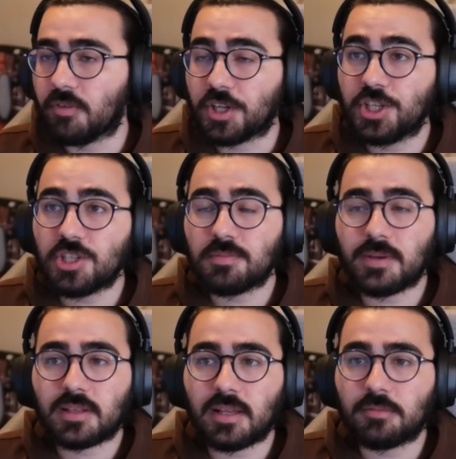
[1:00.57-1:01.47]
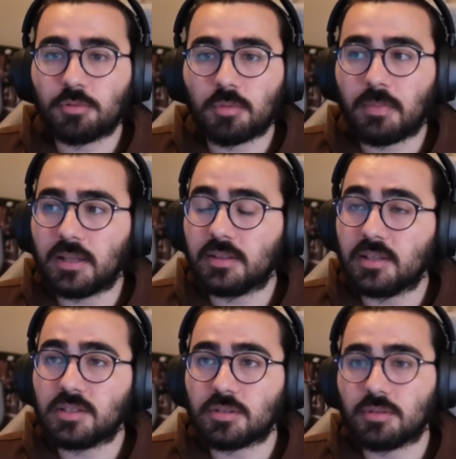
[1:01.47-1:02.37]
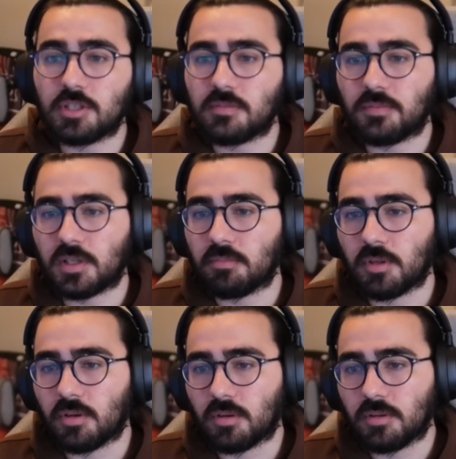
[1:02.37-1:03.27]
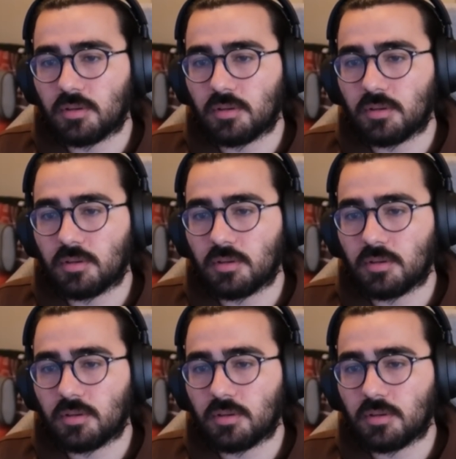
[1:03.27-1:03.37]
var? Hiçbir beklentim yok. Ben niye çıkıyor hiçbir fikrim de yok